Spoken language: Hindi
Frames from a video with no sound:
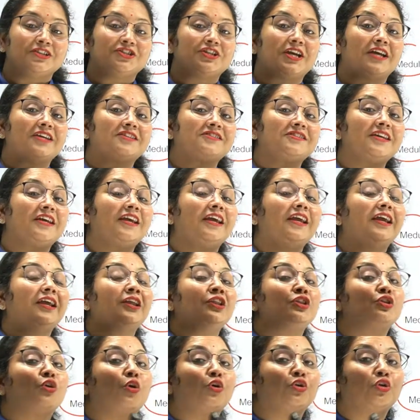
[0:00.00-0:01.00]
जैसे ही
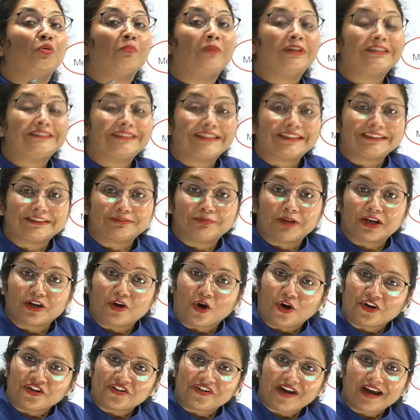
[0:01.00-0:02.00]
इन दोनों मसल्स में
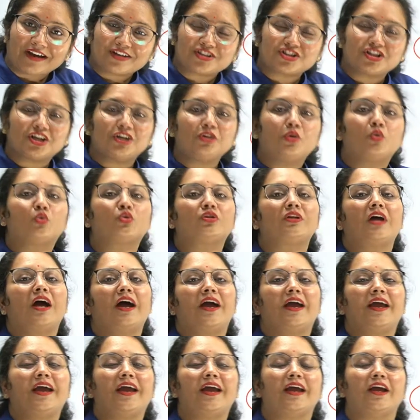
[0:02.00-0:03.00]
कॉन्ट्रैक्शन होता
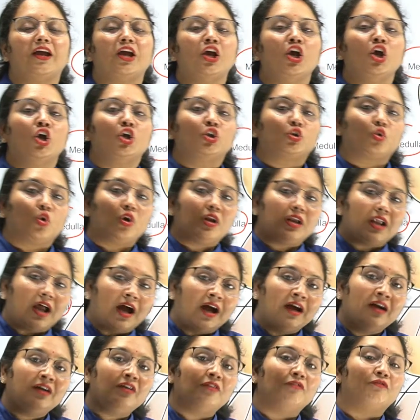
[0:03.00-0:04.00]
है तो
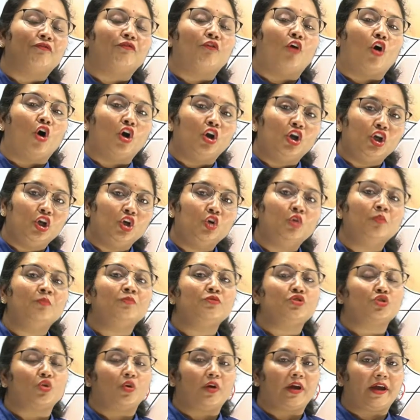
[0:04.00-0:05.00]
लंग वॉल्यूम
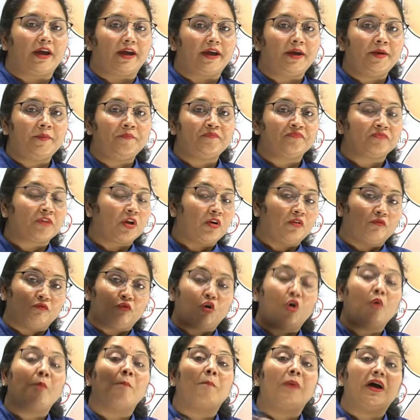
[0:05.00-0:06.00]
जो है
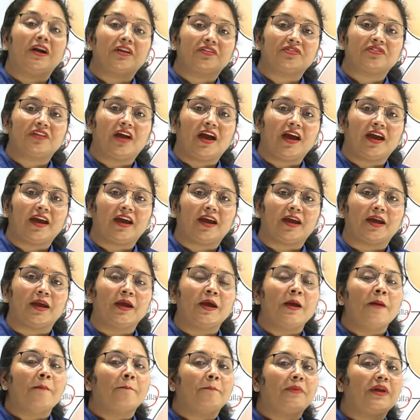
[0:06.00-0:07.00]
वो बढ़ता है
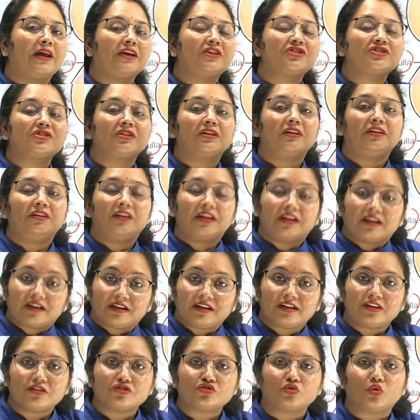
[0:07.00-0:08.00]
प्रेशर
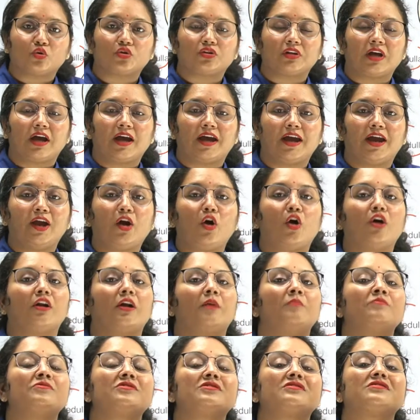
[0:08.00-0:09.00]
डिक्रीज होता है और
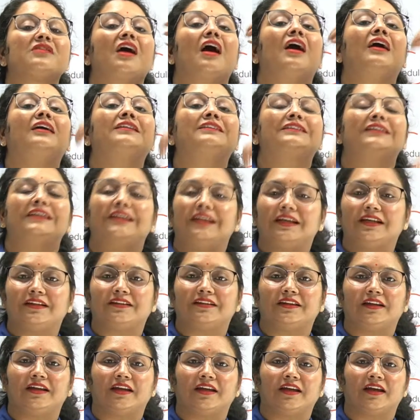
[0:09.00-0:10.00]
हम सांस
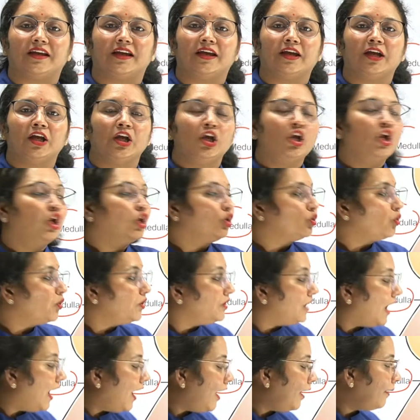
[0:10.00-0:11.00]
लेते हैं तो
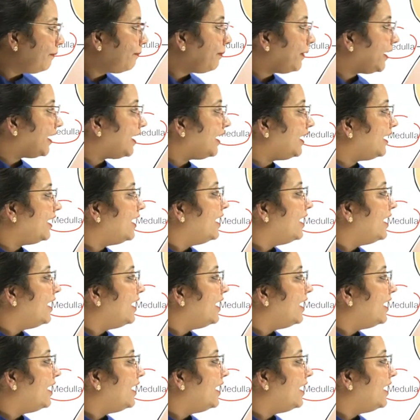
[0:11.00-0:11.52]
यहाँ पे